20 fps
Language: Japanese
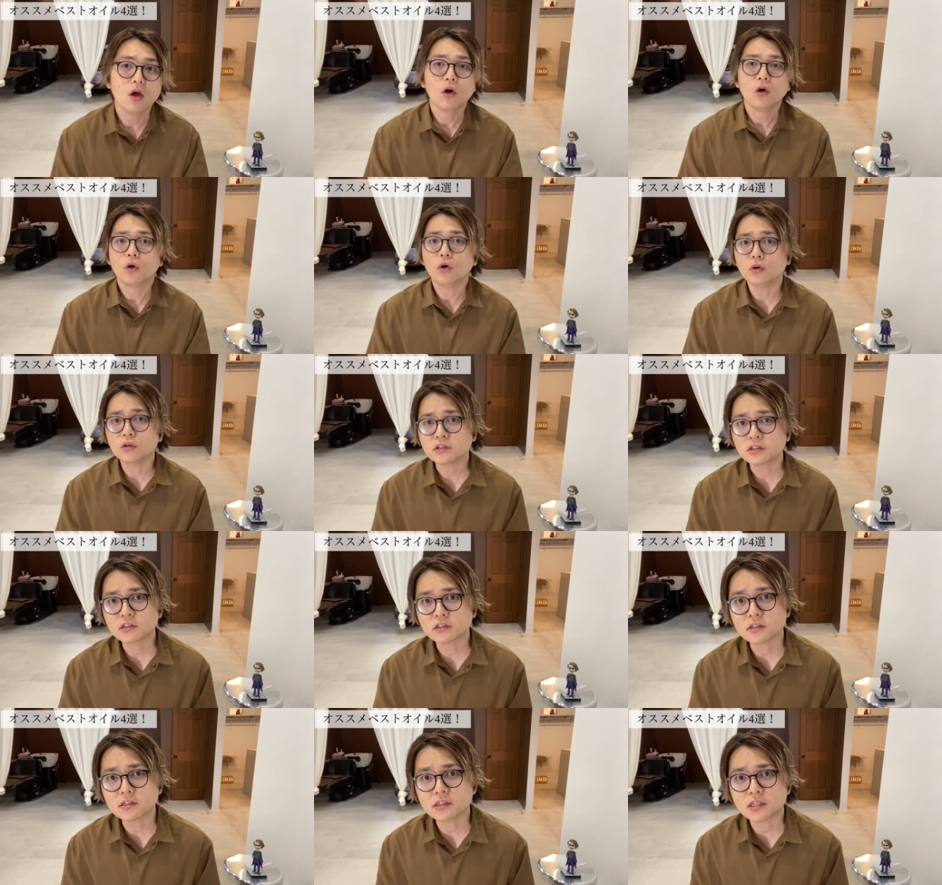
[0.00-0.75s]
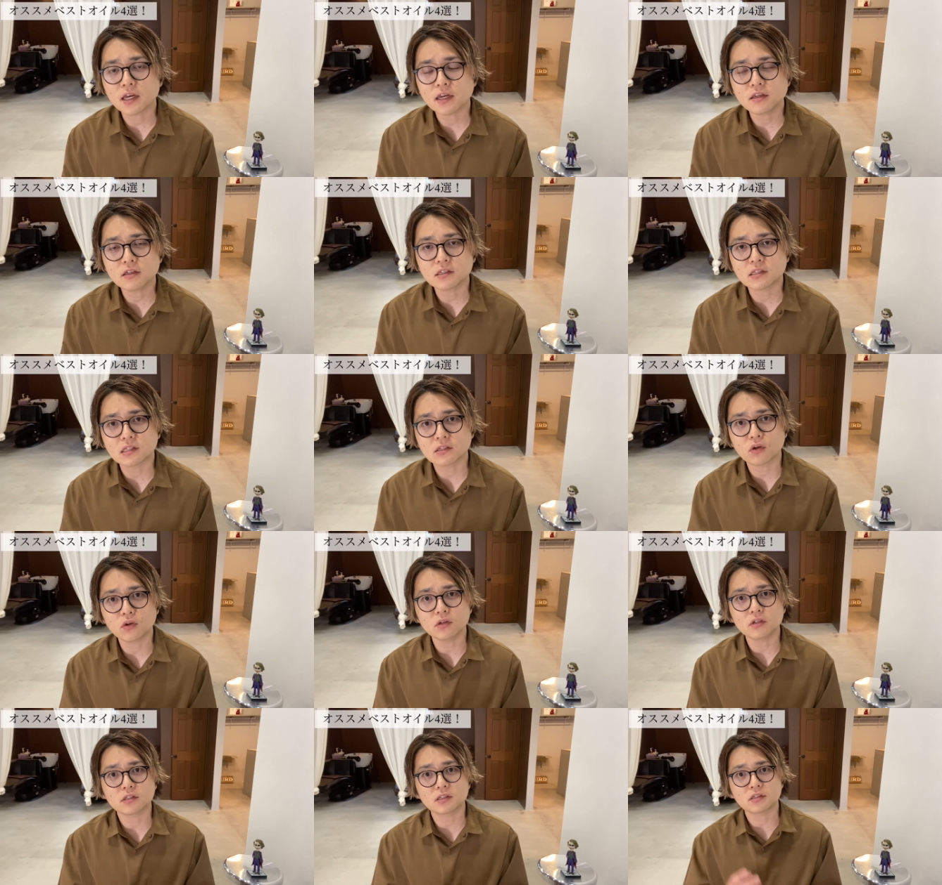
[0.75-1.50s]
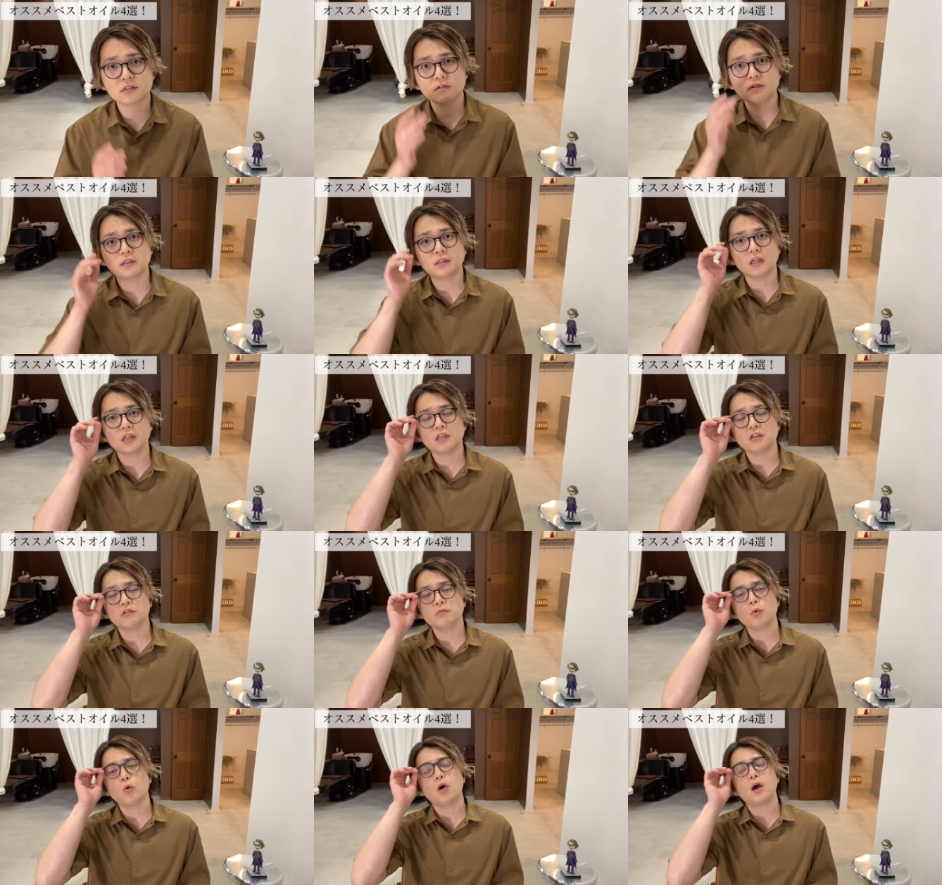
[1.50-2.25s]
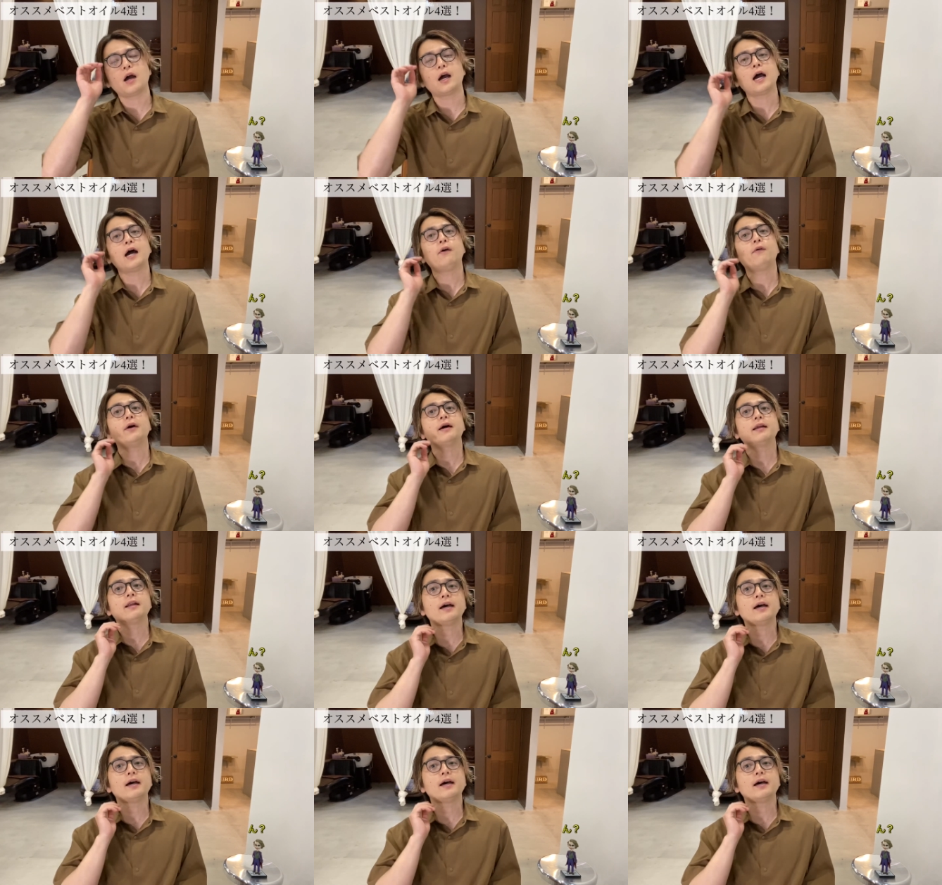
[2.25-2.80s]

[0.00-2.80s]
保湿性にすごい優れてるにもかかわ